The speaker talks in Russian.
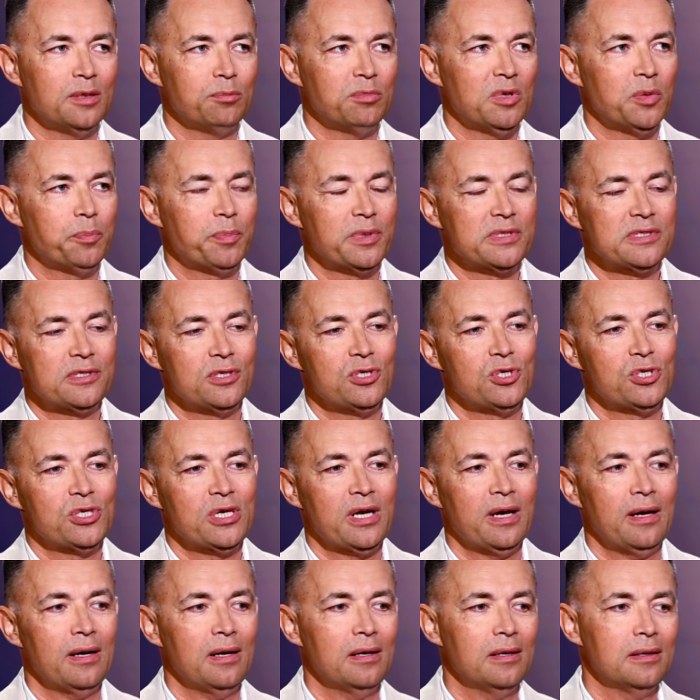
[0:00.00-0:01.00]
Мы
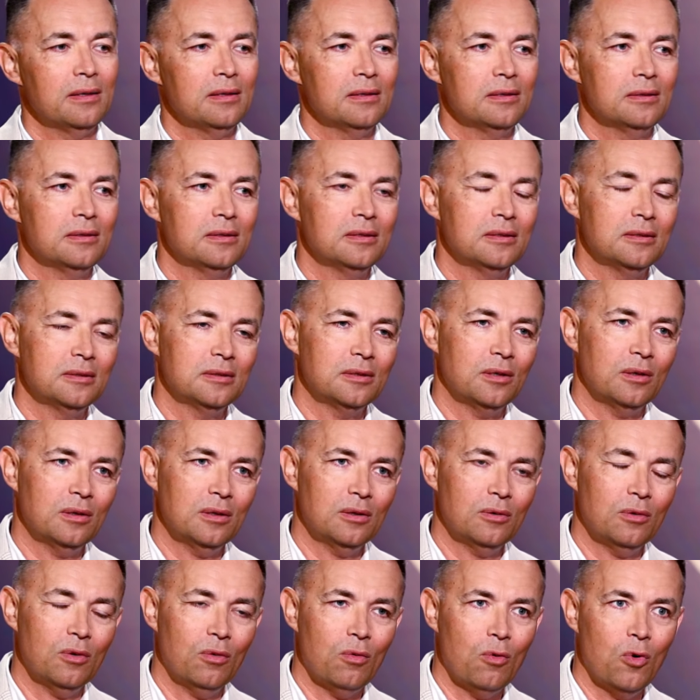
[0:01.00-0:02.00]
посещали э,
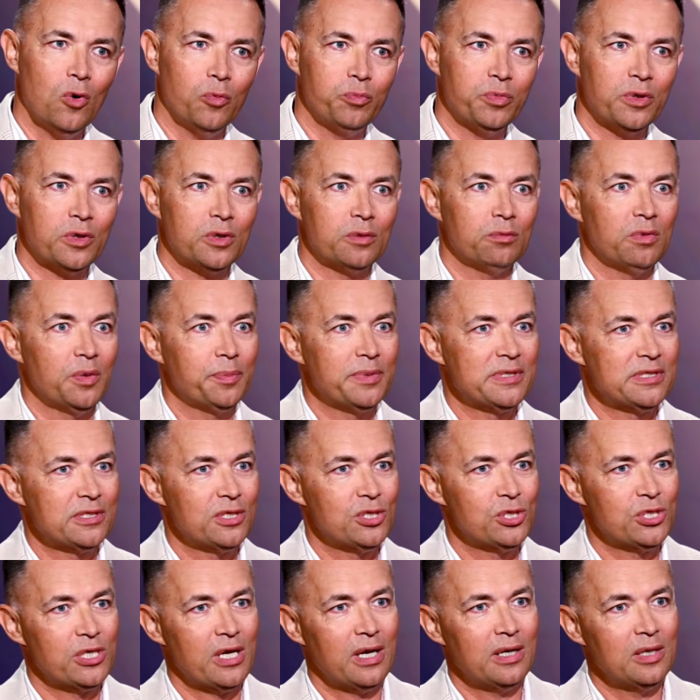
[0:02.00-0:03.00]
оперу, мы
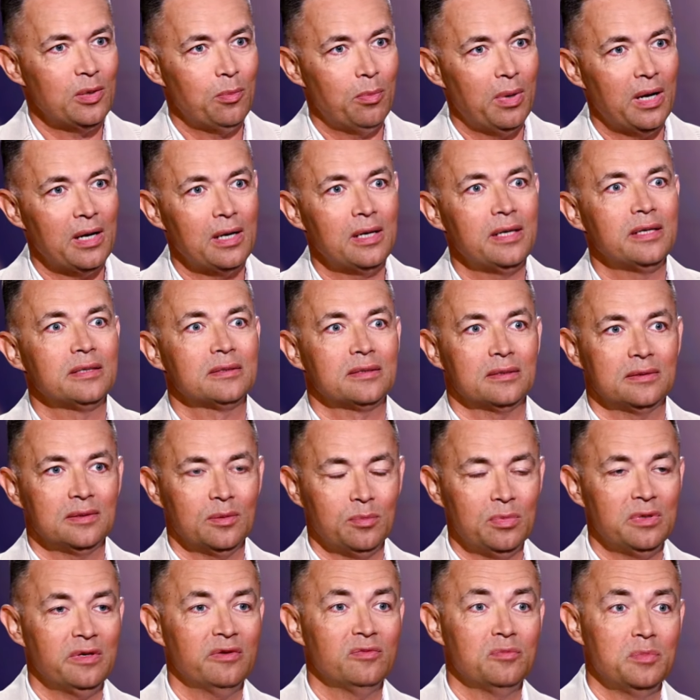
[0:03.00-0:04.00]
посещали балет, это
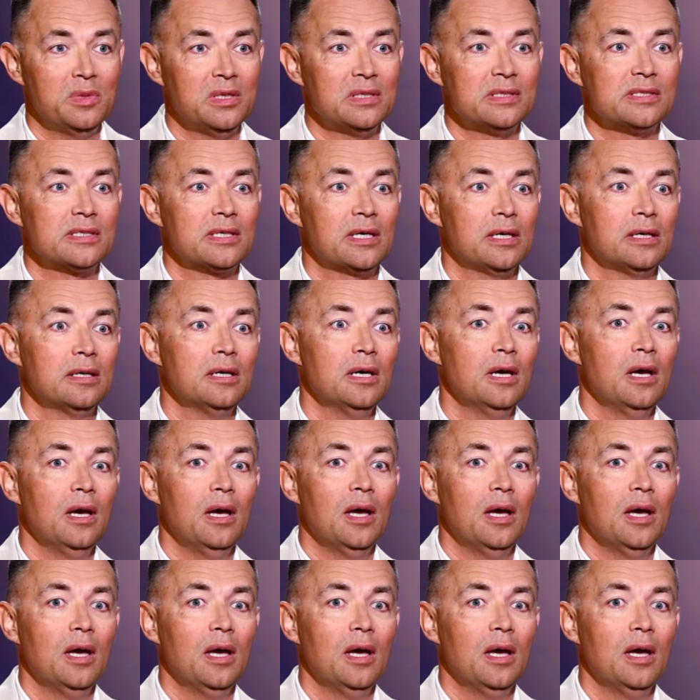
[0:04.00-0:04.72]
было в Минске.